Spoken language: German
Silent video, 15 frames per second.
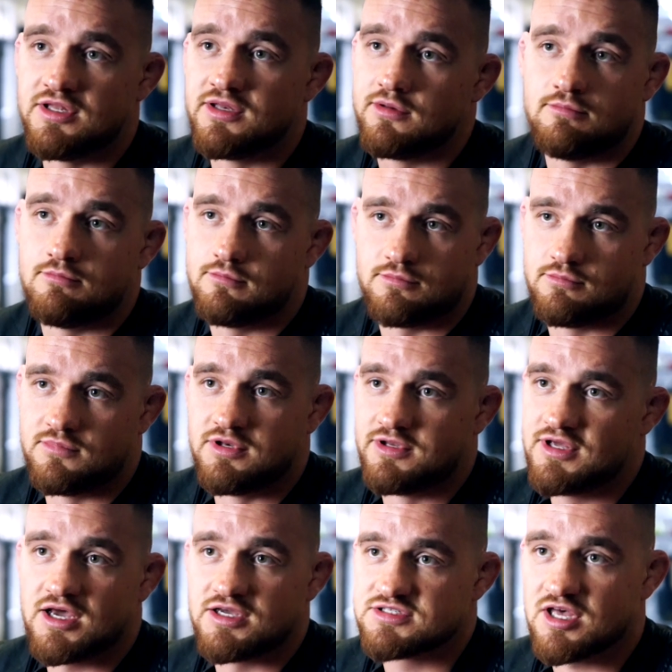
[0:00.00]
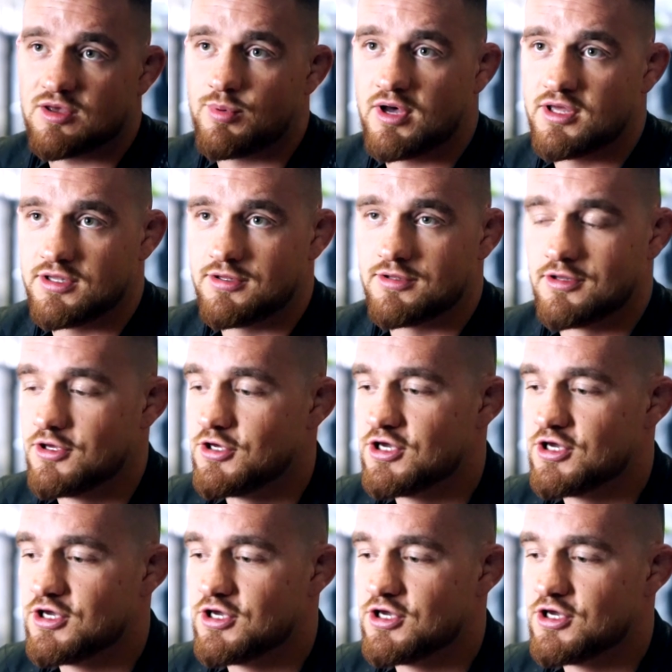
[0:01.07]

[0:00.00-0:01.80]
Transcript: in ja, ich sag mal, in,